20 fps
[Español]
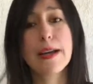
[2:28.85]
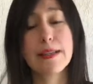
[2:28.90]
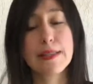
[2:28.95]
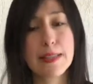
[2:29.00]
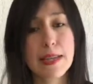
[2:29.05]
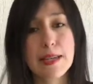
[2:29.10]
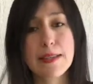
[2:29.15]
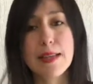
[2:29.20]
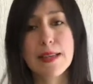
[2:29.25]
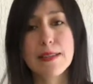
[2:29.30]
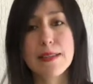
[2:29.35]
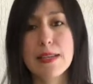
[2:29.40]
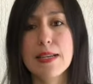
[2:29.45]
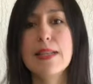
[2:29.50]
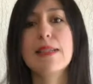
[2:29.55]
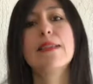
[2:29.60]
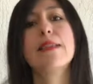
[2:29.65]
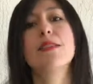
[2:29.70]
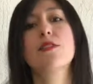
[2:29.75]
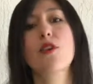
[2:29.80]
ciertas
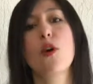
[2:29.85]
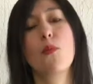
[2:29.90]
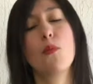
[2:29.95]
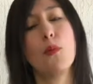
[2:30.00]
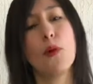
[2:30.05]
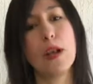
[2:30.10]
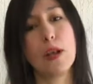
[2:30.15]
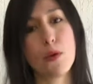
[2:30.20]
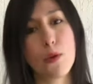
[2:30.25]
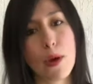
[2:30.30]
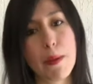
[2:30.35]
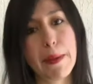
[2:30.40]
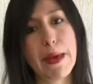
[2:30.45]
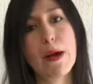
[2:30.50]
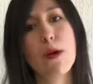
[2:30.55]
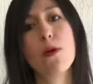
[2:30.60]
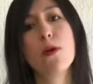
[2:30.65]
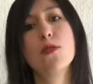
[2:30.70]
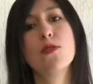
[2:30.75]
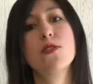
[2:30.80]
crisis como el
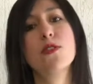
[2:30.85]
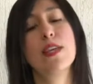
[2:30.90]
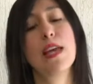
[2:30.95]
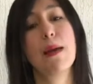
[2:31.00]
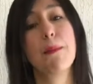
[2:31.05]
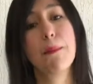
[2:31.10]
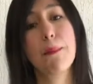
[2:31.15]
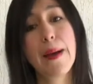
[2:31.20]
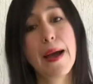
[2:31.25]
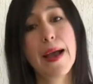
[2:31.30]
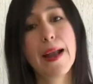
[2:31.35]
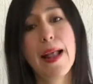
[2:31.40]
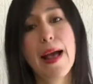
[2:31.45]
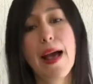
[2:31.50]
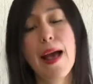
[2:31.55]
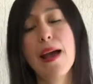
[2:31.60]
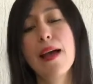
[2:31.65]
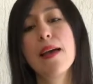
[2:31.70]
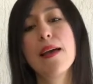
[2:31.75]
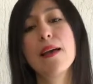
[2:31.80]
9-11
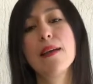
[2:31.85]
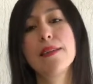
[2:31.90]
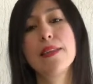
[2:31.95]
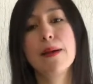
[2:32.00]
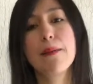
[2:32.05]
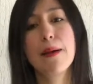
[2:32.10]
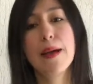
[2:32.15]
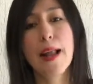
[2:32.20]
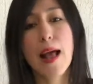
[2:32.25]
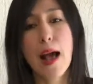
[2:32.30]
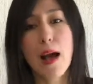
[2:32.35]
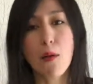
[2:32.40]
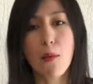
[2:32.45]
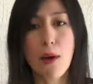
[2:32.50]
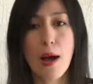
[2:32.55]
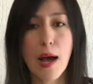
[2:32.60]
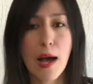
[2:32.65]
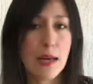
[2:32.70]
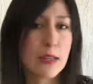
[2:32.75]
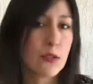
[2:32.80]
para llevar
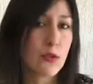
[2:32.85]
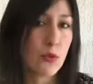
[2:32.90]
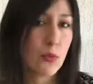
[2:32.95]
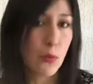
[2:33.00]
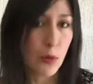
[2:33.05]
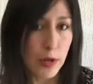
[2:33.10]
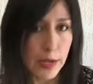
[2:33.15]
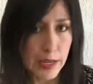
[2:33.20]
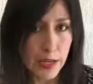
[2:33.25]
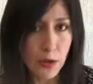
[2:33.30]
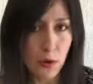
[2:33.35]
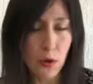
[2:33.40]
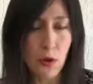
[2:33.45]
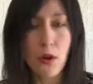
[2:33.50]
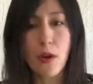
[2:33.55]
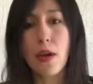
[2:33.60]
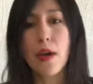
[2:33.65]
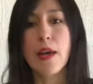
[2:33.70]
agua a su molino